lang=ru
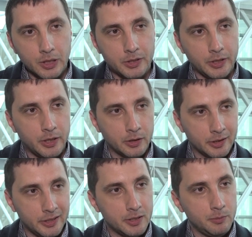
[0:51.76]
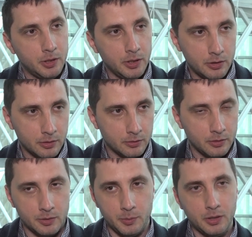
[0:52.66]
тренинг изменить,
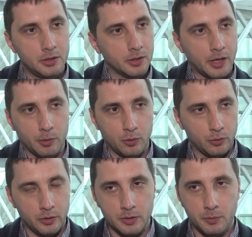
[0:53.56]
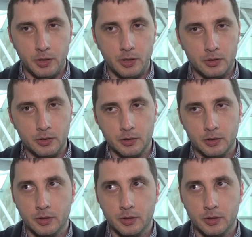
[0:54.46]
изменить динамику, изменить